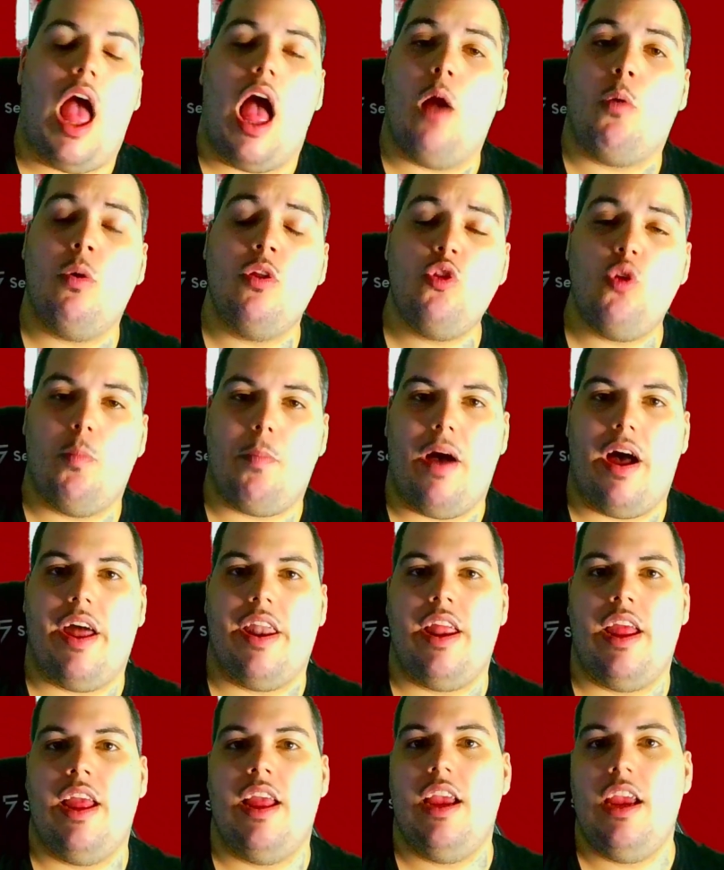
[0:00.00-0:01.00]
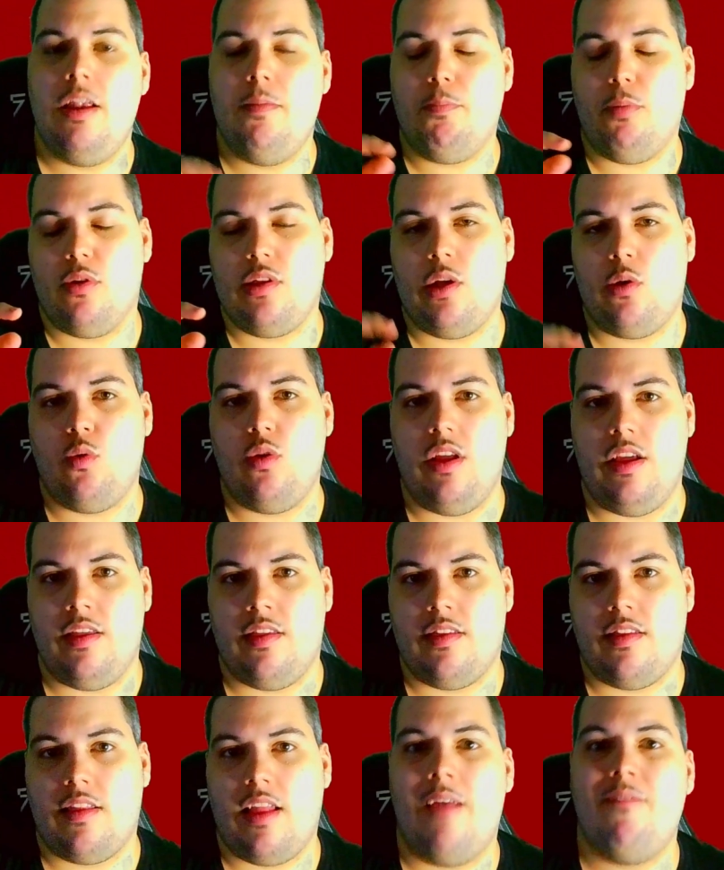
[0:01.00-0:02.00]
A quanto pare il
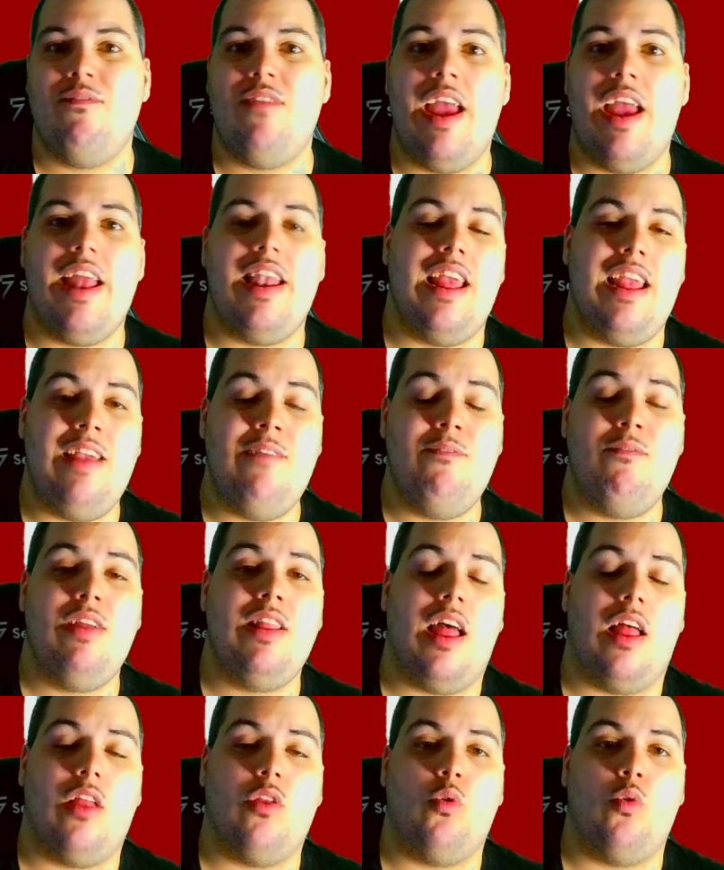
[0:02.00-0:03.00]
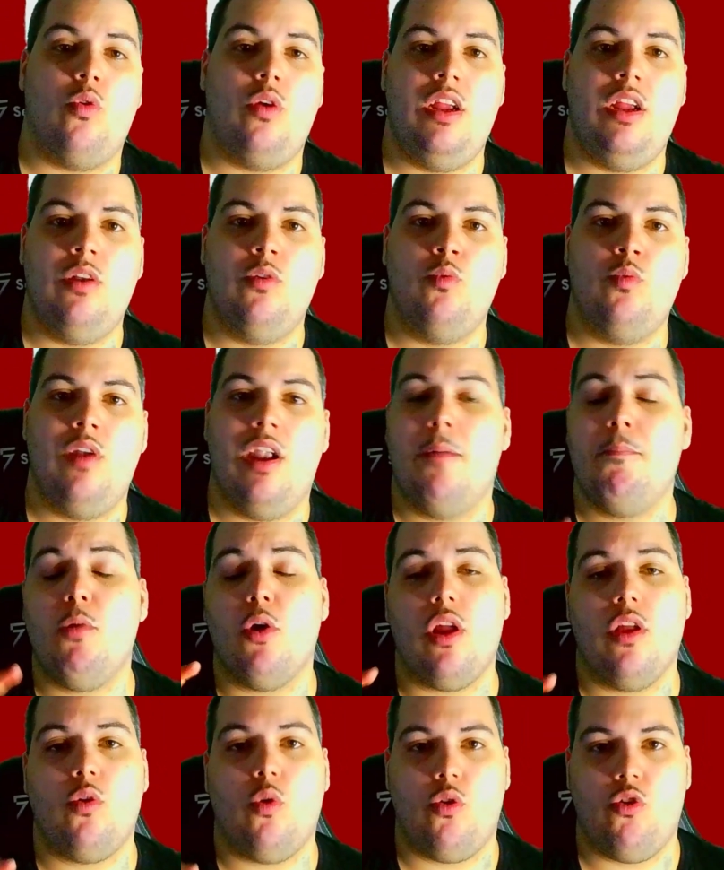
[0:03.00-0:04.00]
protagonista viene invitato in un
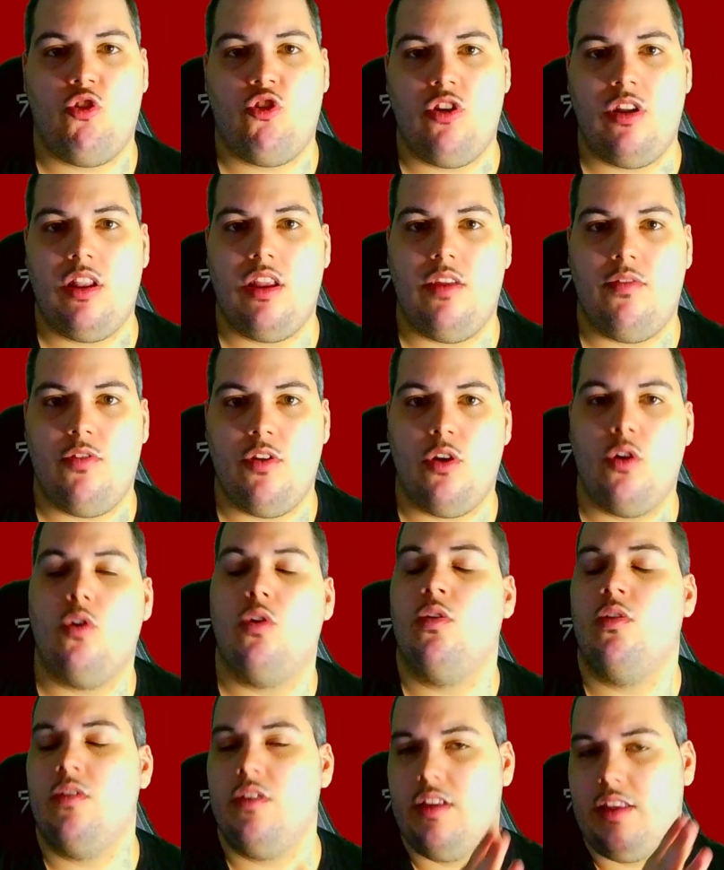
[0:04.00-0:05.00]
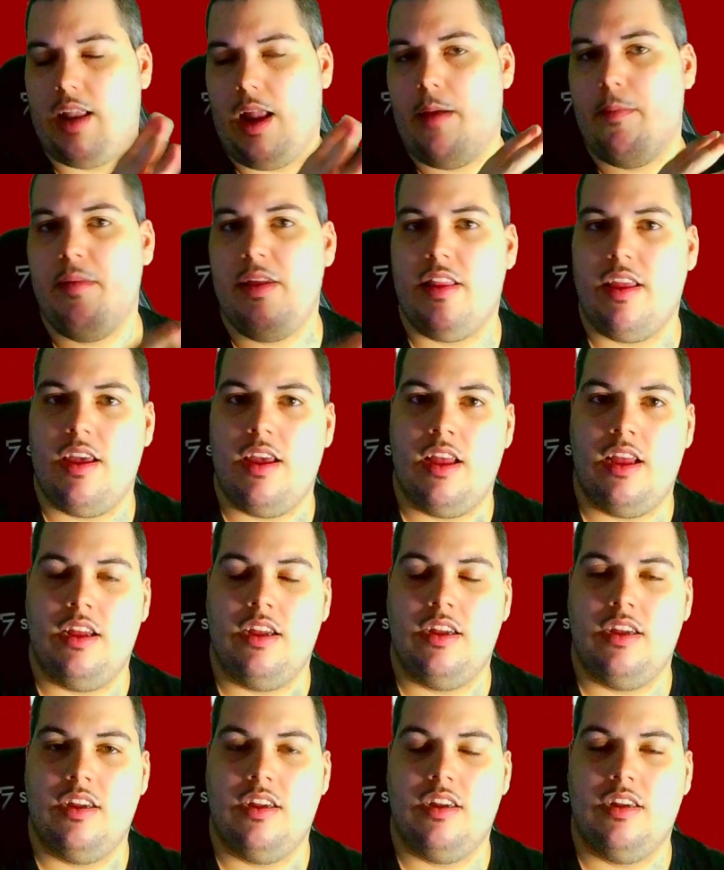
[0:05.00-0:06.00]
laboratorio scientifico tramite
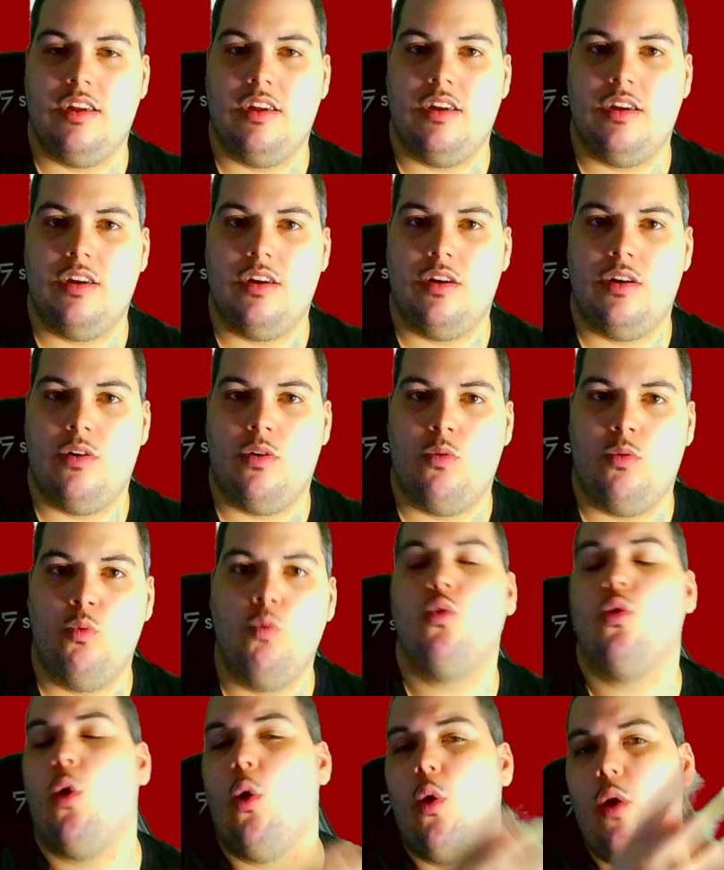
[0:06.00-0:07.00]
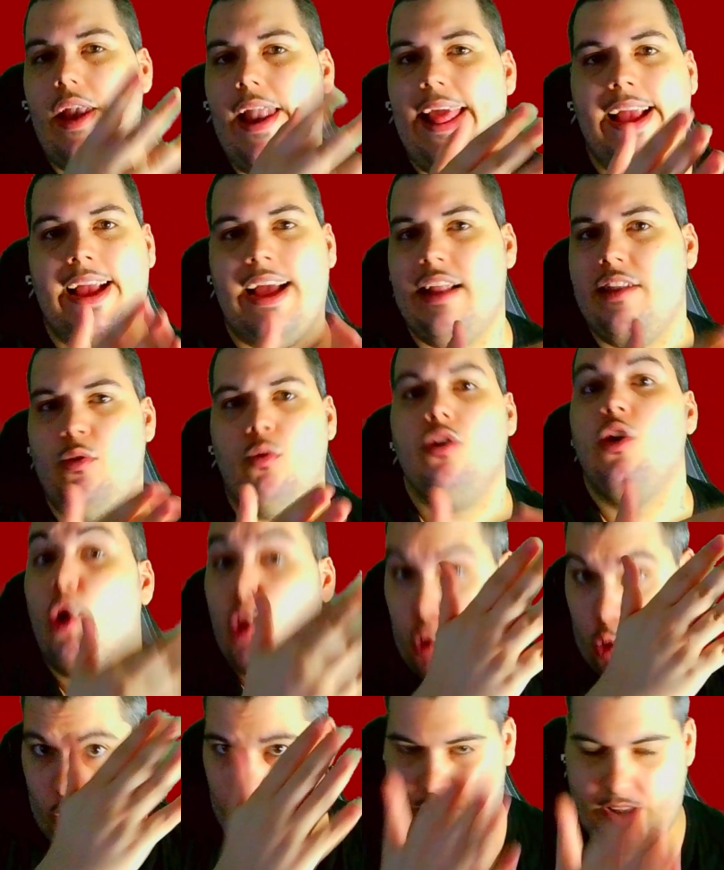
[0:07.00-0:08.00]
eh, un collega di un
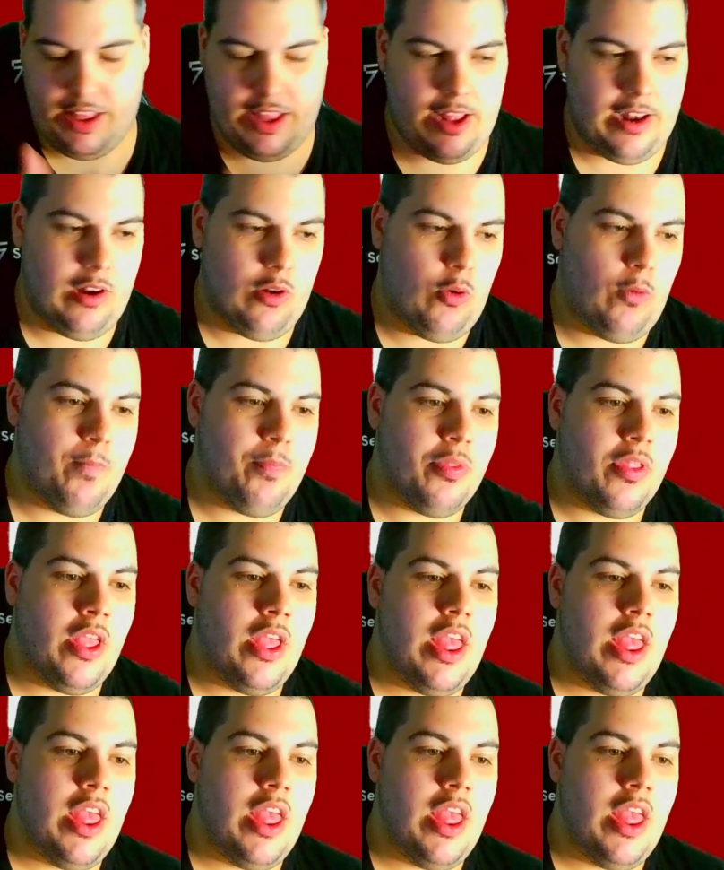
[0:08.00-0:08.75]
nostro fratello.